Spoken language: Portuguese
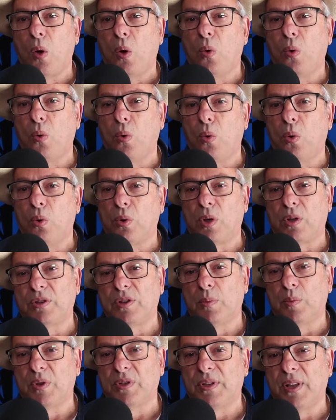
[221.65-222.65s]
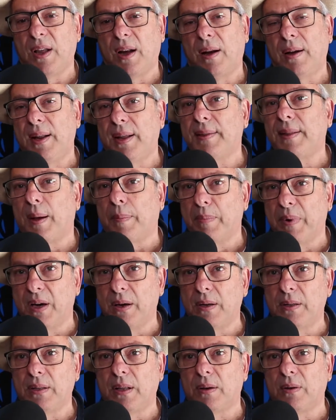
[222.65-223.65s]
O, nós vamos ter além da
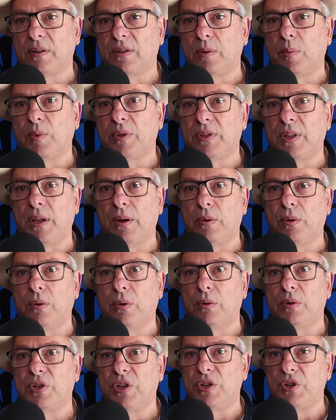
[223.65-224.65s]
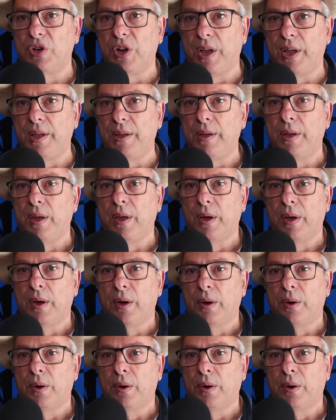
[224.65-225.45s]
banda, nós vamos ter o DJ,